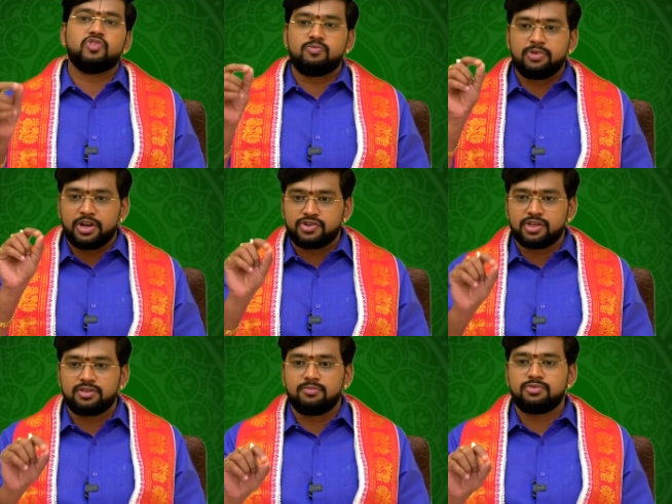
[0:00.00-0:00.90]
ஜென்ம
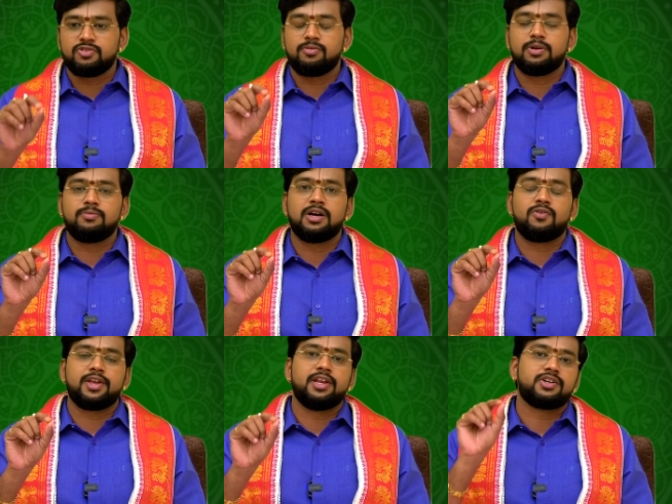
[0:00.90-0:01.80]
நட்சத்திரம்
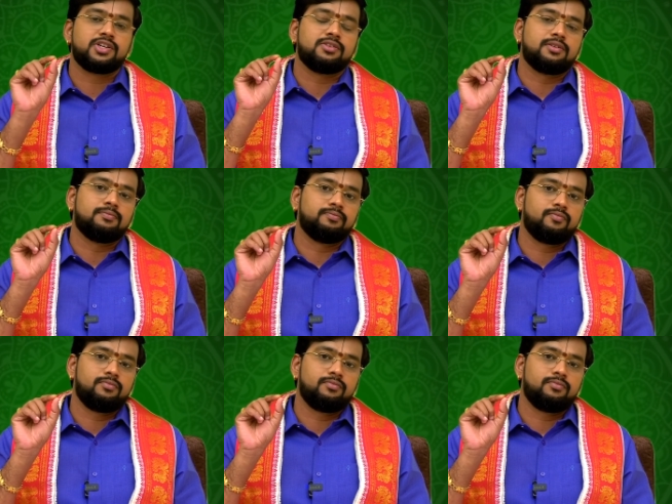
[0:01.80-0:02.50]
சிவபெருமானுடைய நட்சத்திரம்